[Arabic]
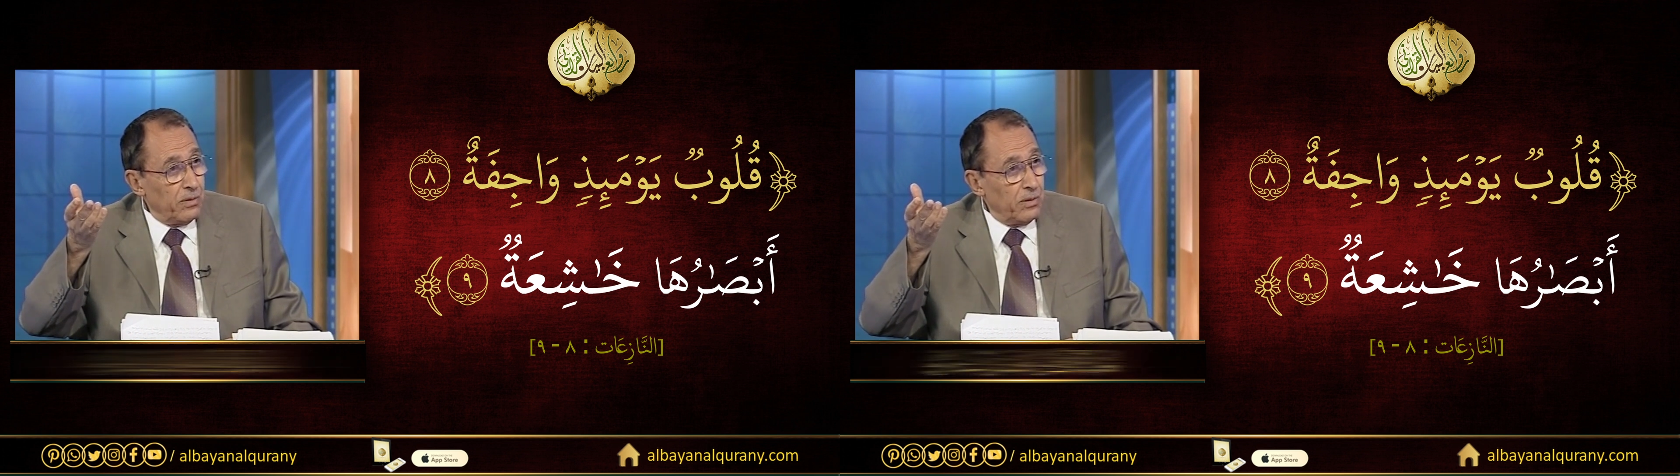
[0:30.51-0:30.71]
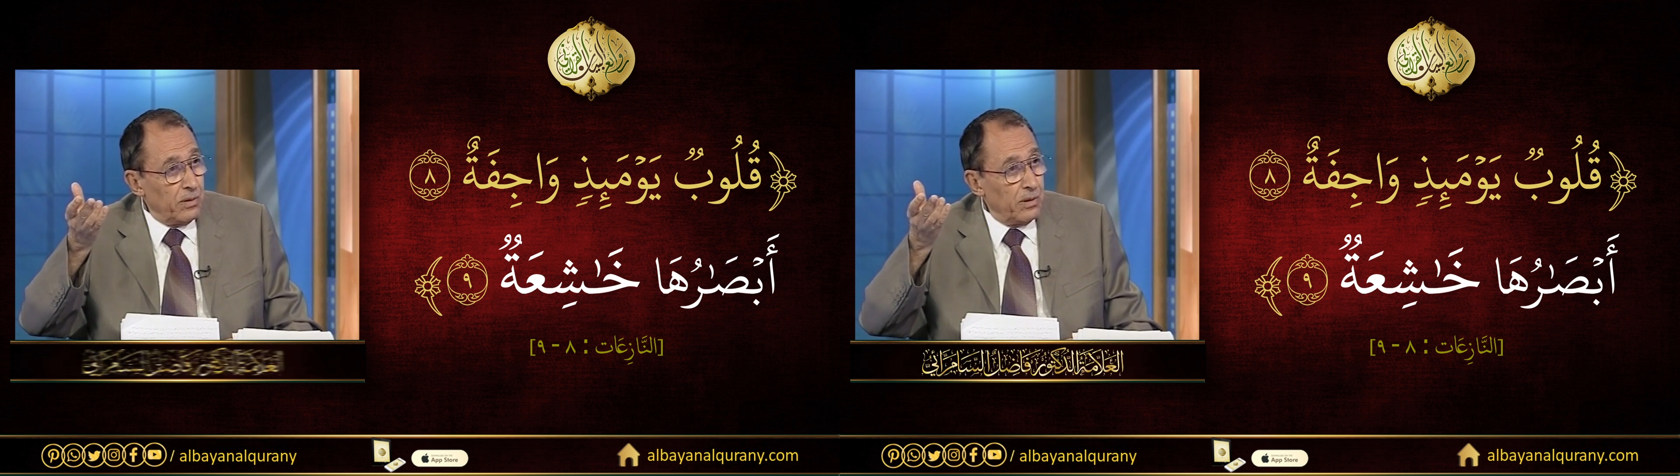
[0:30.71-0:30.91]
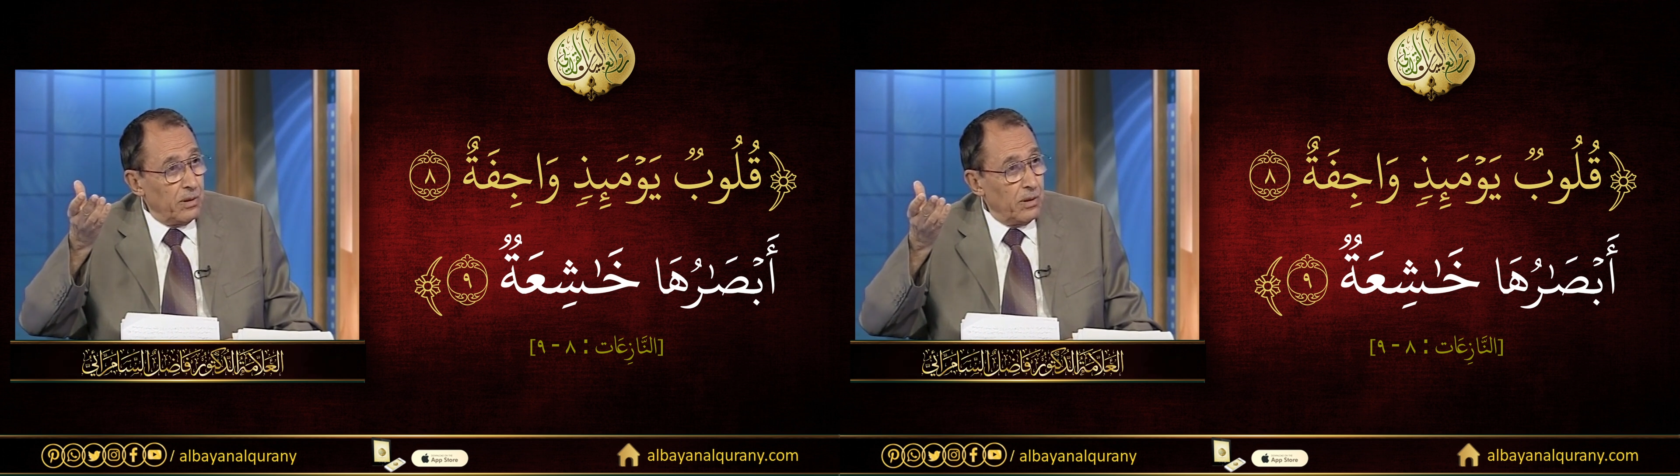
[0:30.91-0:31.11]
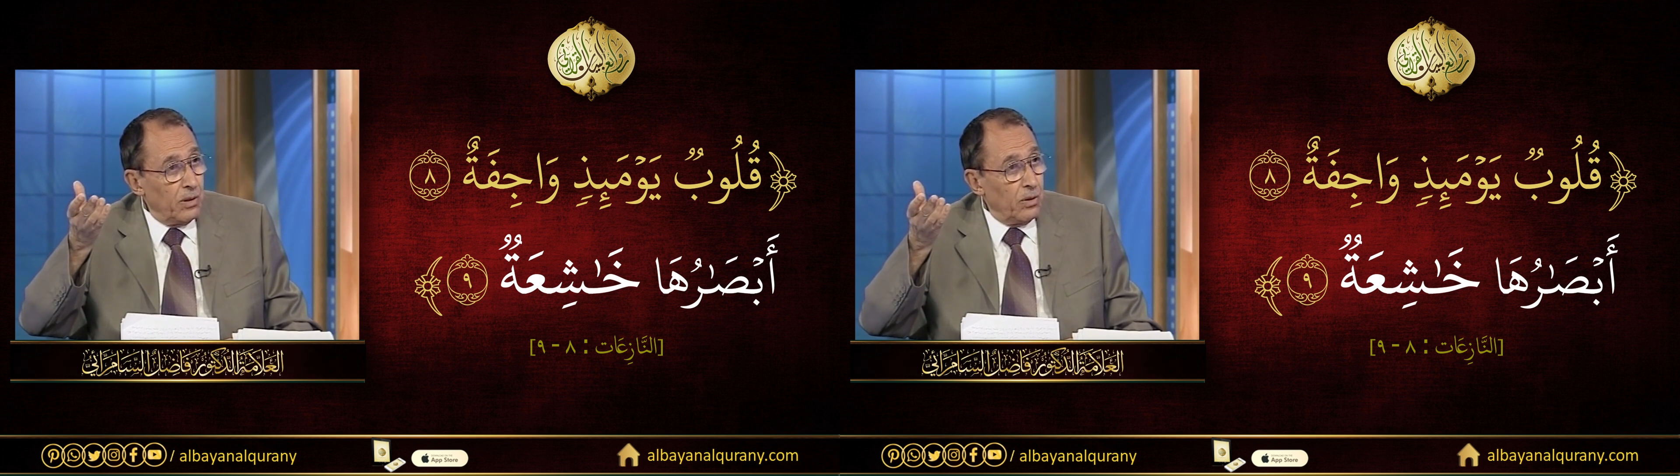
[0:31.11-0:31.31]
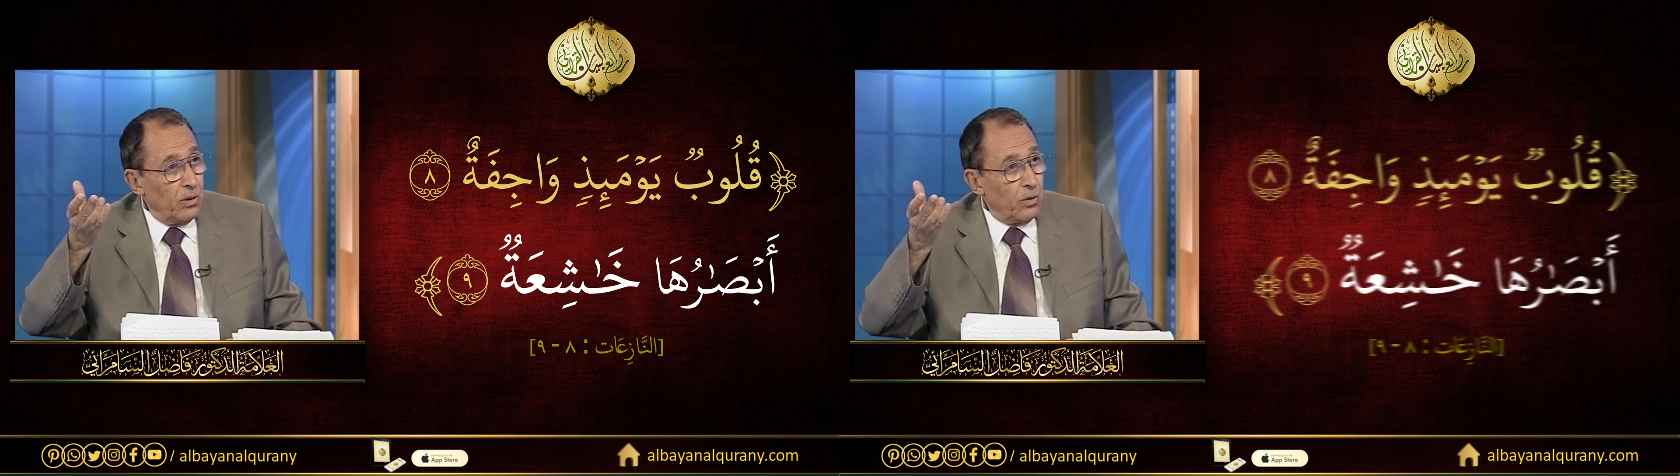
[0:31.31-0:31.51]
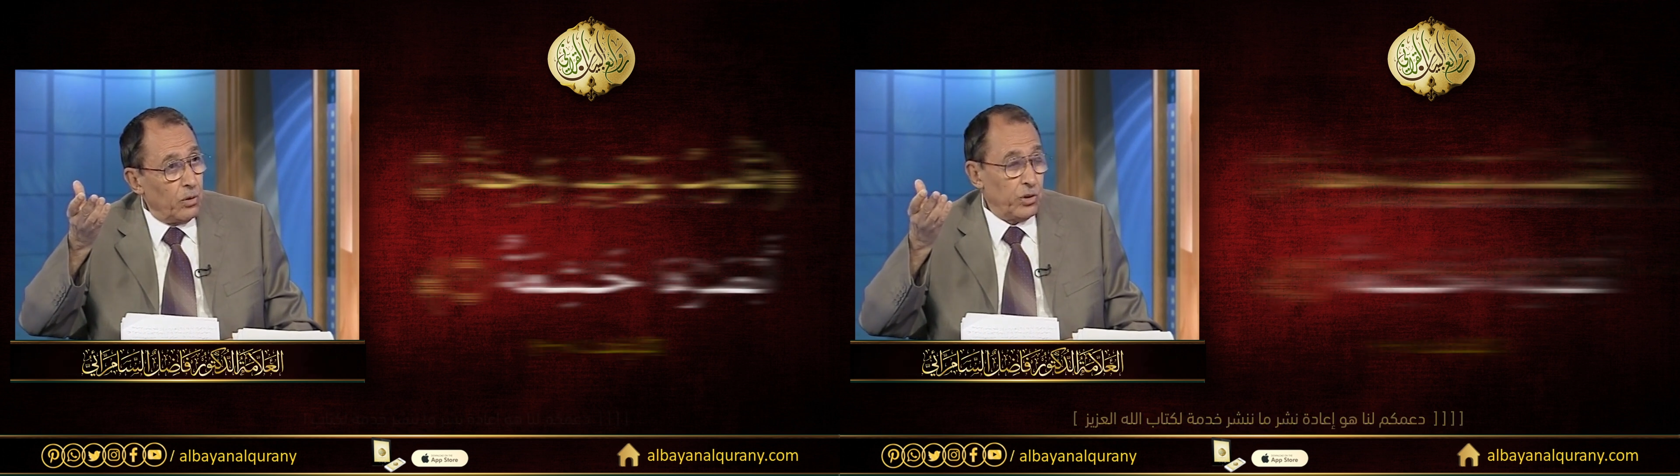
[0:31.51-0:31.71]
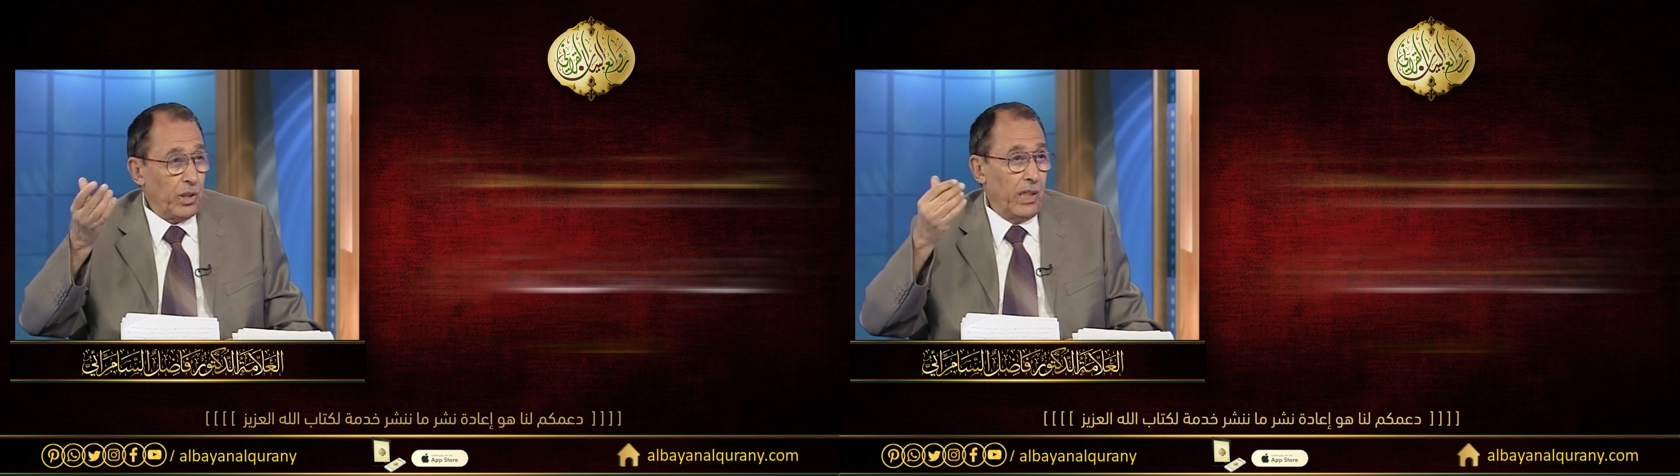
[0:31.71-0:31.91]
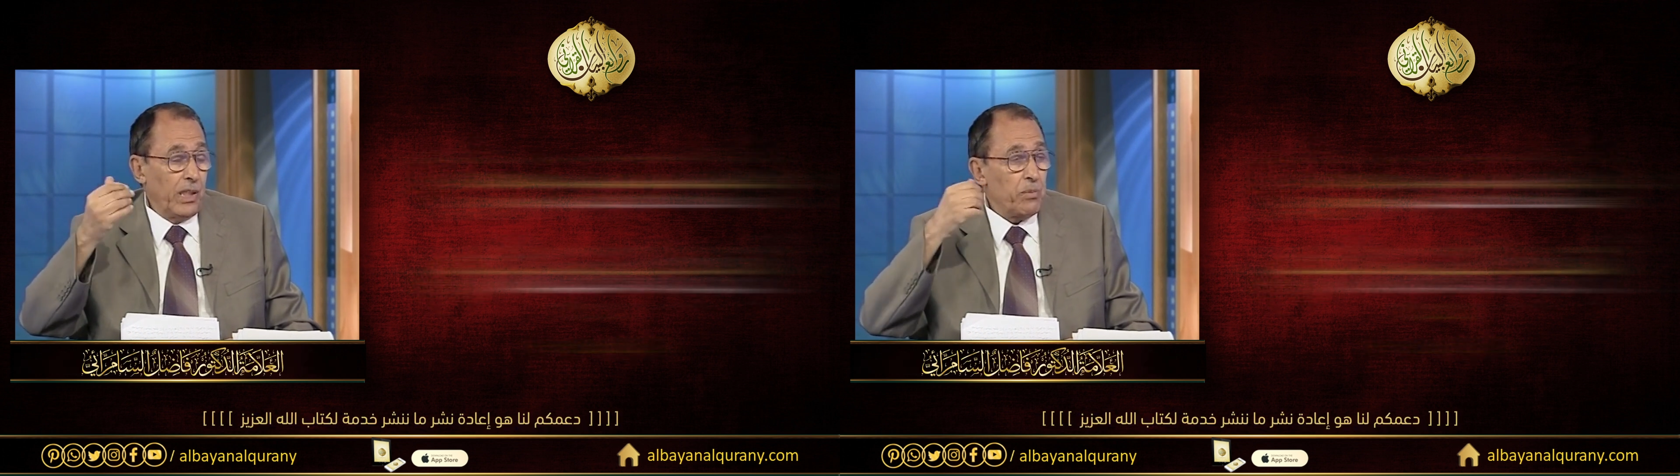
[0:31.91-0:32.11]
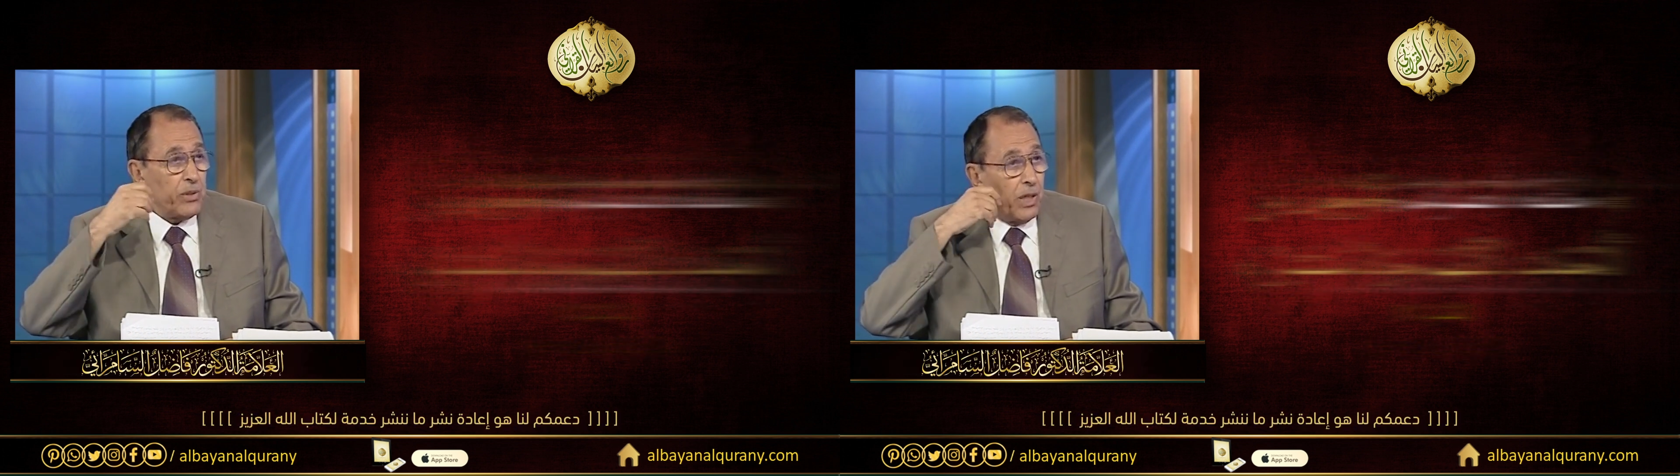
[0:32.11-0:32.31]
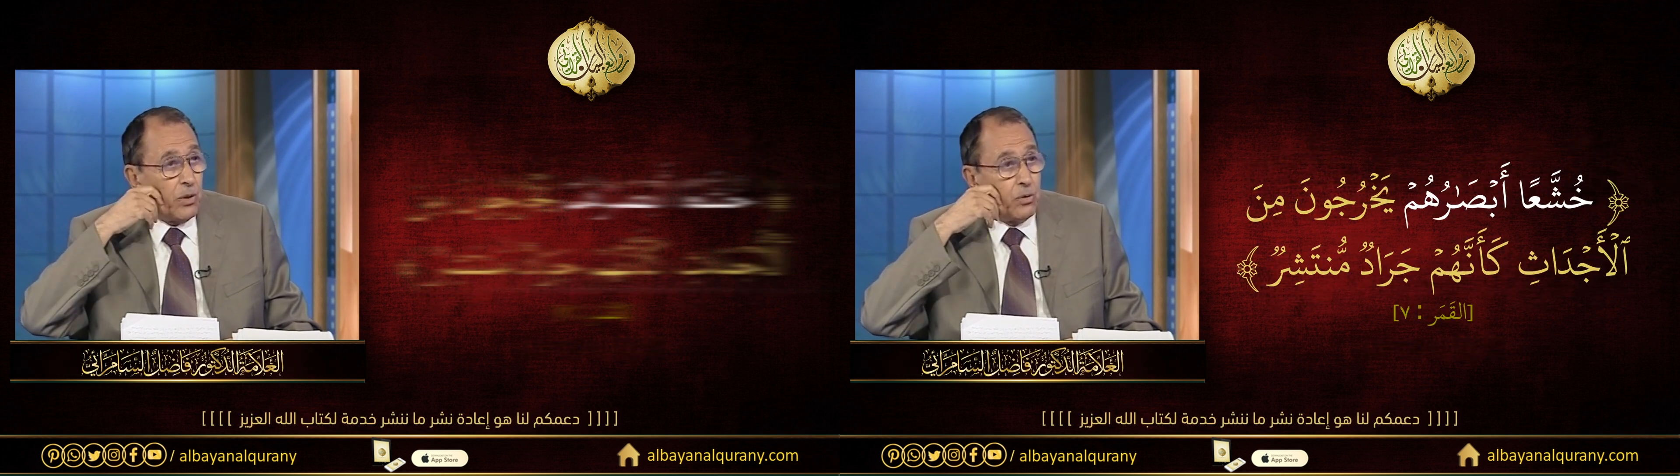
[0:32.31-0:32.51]
عن أبصارهم عن
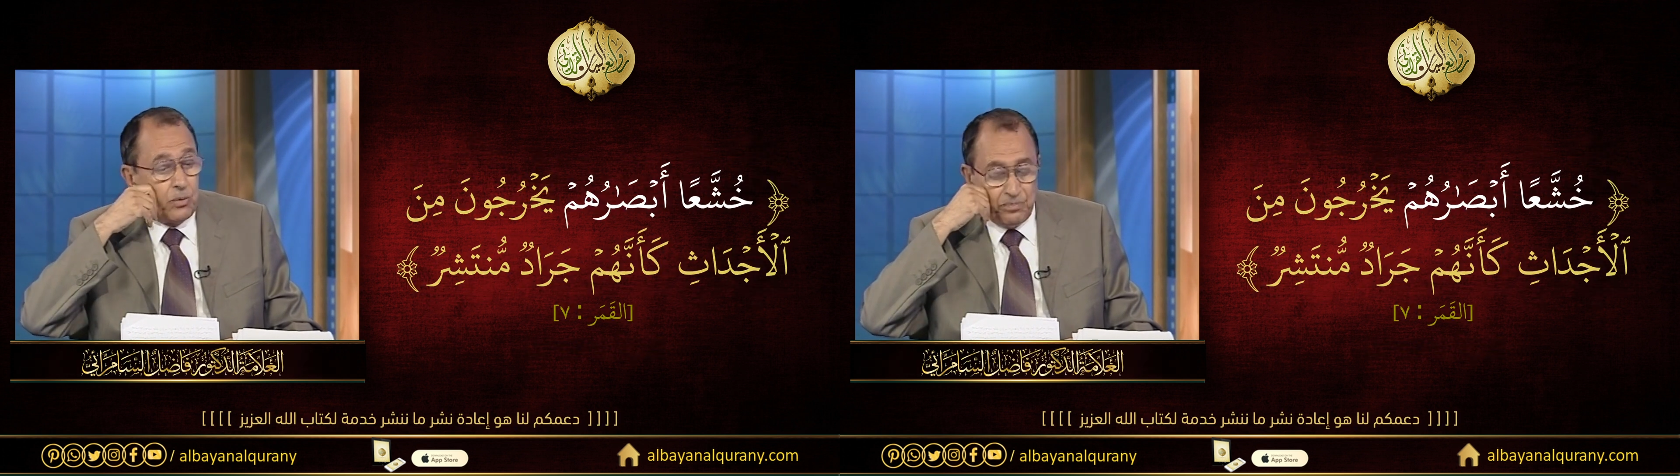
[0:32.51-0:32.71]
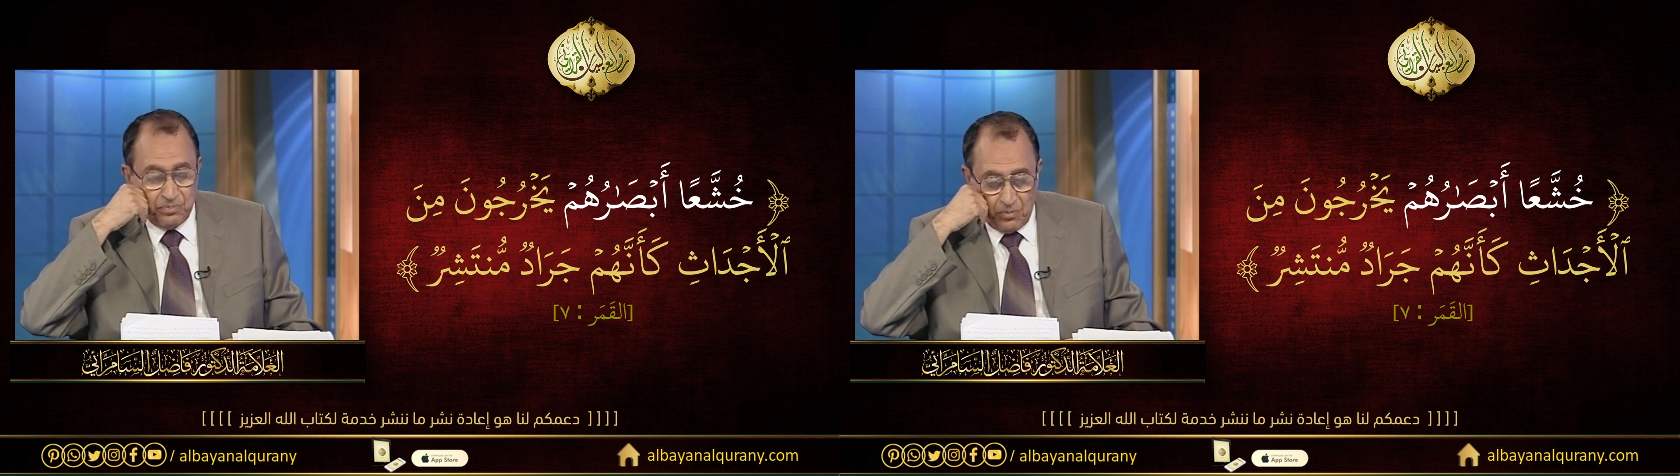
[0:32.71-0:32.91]
أبصارهم